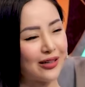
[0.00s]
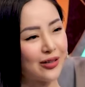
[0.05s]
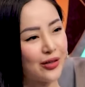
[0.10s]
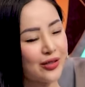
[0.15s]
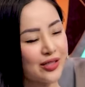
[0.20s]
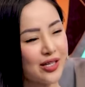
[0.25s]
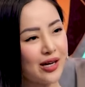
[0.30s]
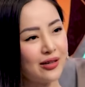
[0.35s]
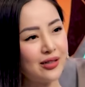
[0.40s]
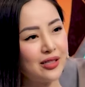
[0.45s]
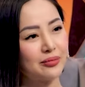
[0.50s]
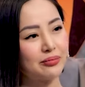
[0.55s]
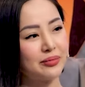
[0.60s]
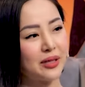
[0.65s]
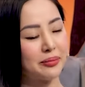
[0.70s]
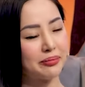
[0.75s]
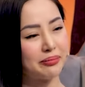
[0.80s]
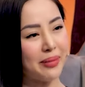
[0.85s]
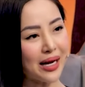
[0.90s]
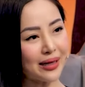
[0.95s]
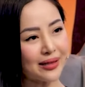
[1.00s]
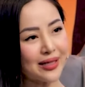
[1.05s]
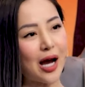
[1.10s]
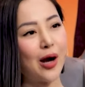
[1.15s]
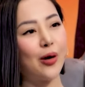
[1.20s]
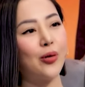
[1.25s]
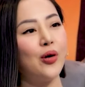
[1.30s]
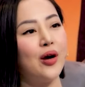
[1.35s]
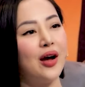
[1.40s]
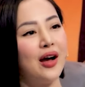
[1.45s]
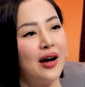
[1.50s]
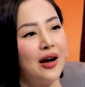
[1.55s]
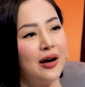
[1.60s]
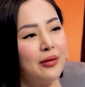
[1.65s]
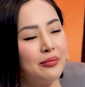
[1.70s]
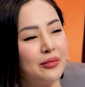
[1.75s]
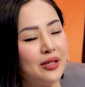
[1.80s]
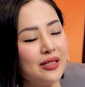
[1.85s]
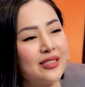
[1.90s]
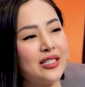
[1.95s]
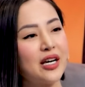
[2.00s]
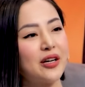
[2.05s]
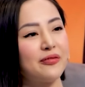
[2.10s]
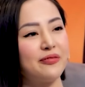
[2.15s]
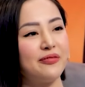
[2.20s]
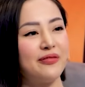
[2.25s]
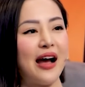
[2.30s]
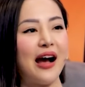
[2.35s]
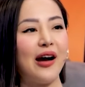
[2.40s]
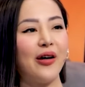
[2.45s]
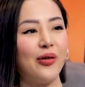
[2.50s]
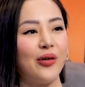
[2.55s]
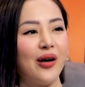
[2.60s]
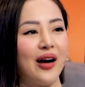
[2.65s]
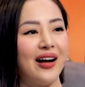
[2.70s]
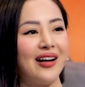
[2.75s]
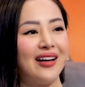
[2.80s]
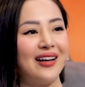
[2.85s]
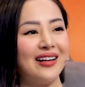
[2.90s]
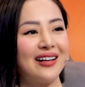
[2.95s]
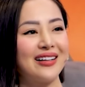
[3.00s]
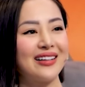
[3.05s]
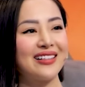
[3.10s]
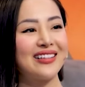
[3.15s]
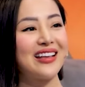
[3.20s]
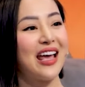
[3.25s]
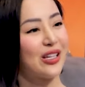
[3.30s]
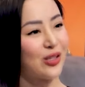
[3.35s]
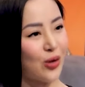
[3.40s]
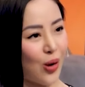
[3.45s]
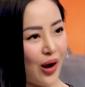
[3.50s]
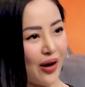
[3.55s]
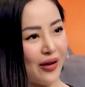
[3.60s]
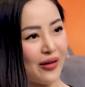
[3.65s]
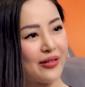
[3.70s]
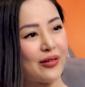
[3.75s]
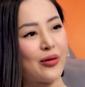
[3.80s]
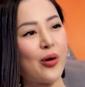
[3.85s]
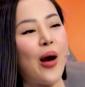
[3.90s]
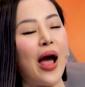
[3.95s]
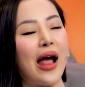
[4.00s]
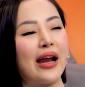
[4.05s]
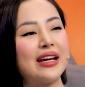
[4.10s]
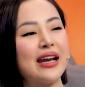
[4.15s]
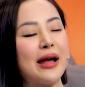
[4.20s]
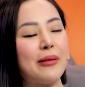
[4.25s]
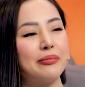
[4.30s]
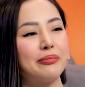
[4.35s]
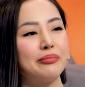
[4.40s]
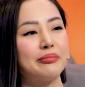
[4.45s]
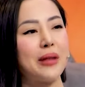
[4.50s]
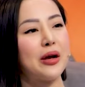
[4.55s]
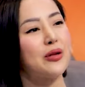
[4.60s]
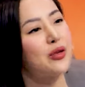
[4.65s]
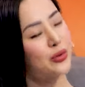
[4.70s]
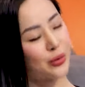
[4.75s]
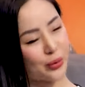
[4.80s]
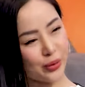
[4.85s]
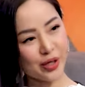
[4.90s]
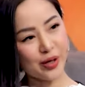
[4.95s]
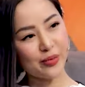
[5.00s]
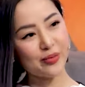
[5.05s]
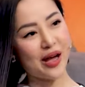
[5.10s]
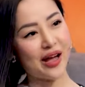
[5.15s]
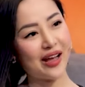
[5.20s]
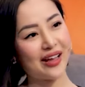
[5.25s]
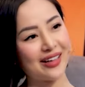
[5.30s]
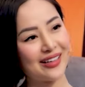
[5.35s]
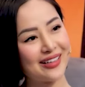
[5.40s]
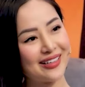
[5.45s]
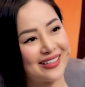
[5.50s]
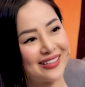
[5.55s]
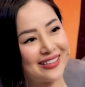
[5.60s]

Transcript: Anh có nhớ được mình bắt đầu bước chân vào à, nghệ thuật khoảng năm bao nhiêu tuổi không ạ? À?